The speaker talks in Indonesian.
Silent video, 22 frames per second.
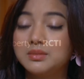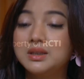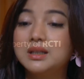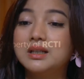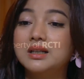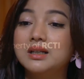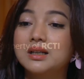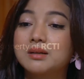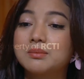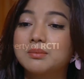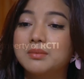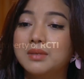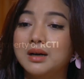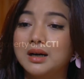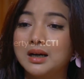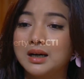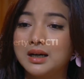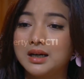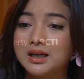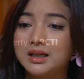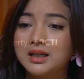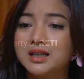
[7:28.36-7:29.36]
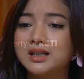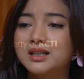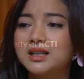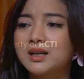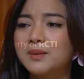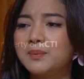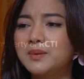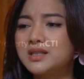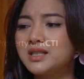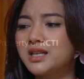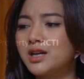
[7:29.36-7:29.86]
Bener, Ini
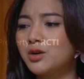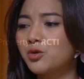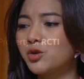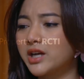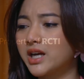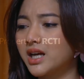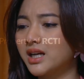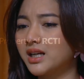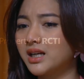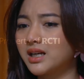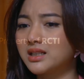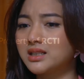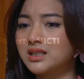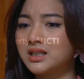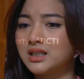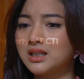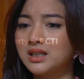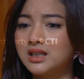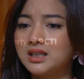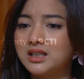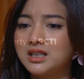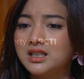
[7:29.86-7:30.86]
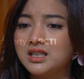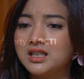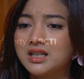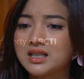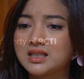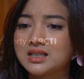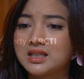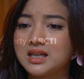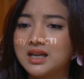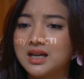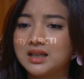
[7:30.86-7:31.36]
Kenapa sih aku kayak anak kecil gini
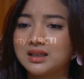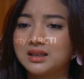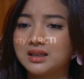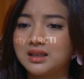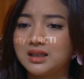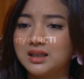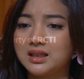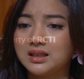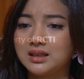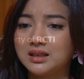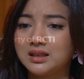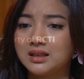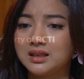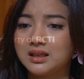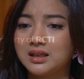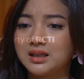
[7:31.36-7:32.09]
dinasihatin?